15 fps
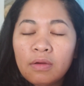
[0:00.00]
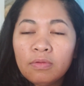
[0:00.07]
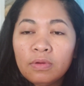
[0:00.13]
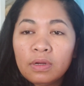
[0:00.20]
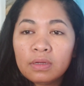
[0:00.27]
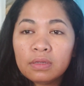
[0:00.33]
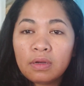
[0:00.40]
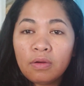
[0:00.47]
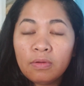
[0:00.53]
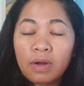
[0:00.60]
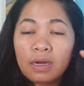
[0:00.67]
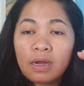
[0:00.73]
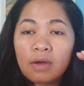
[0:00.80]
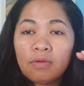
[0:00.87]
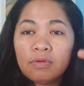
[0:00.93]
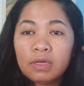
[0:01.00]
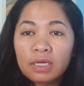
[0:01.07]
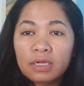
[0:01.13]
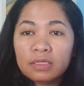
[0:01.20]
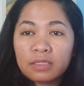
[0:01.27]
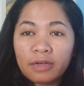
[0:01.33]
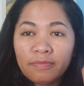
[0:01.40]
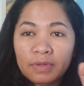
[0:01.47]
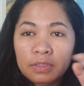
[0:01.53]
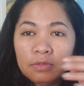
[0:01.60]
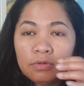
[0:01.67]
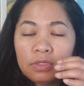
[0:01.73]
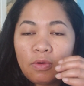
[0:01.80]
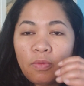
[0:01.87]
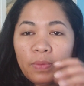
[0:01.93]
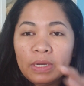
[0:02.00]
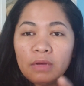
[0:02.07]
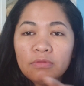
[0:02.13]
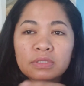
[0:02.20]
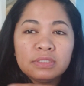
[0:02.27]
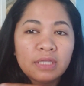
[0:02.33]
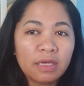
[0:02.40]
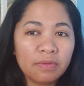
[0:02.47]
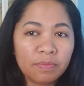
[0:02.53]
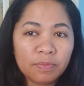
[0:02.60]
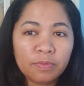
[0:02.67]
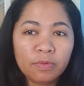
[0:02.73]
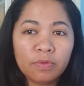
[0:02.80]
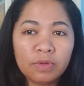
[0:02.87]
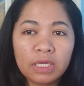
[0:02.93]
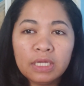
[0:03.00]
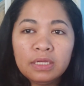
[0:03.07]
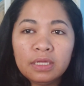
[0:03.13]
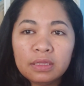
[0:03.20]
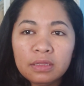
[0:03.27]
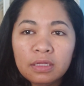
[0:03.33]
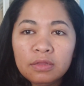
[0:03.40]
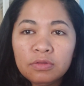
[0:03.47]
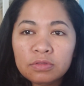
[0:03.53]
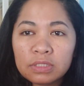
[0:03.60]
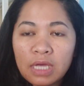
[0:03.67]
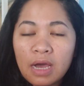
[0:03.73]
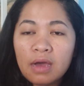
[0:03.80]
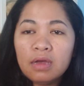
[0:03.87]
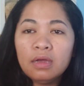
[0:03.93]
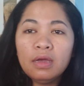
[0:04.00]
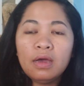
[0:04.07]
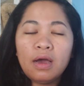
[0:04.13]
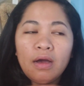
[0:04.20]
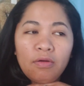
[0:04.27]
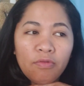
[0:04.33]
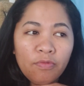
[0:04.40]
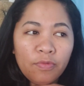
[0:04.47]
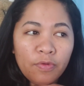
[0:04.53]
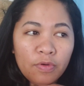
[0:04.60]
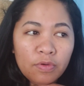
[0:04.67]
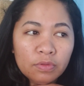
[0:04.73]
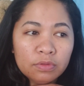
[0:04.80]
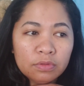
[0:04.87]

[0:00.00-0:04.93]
ako nang, una na iris ang video niya, upan ako na-save og edit dito sa akong phone.